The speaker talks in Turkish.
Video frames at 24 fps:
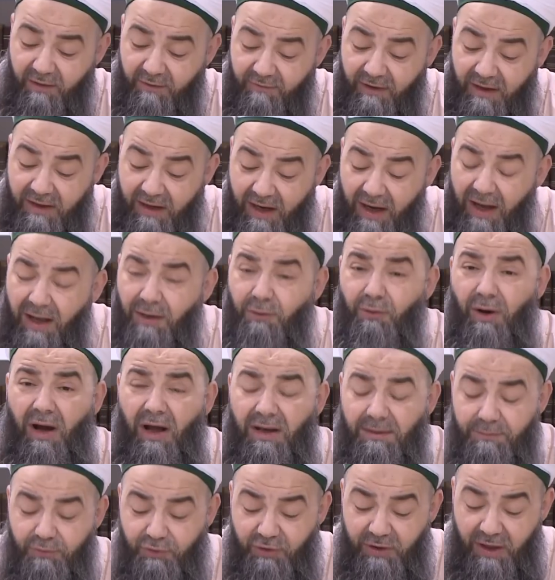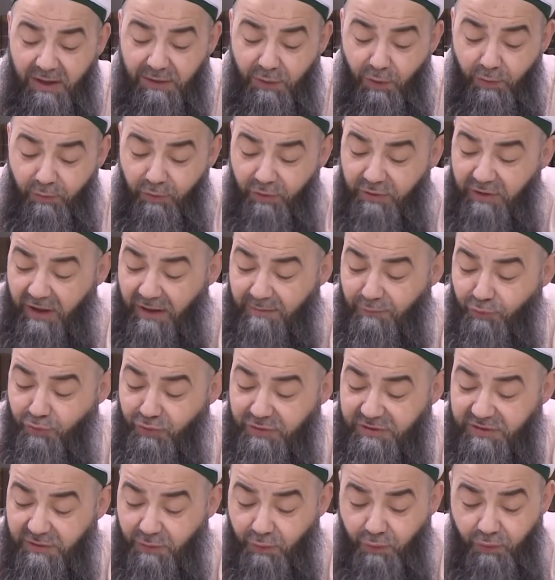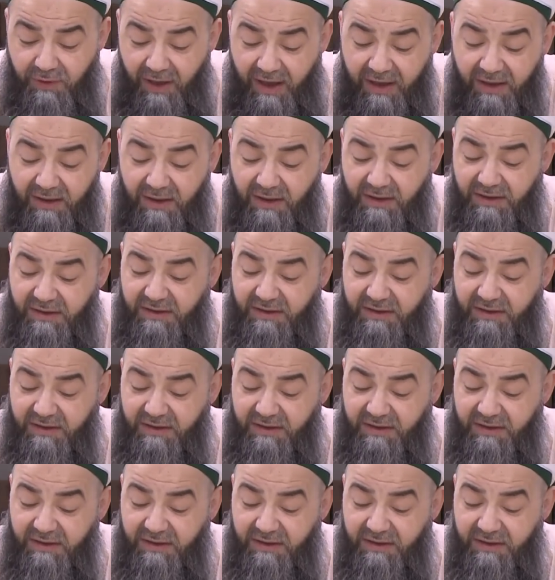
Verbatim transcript: Vel halu halbuki ennehum onlar münkirune.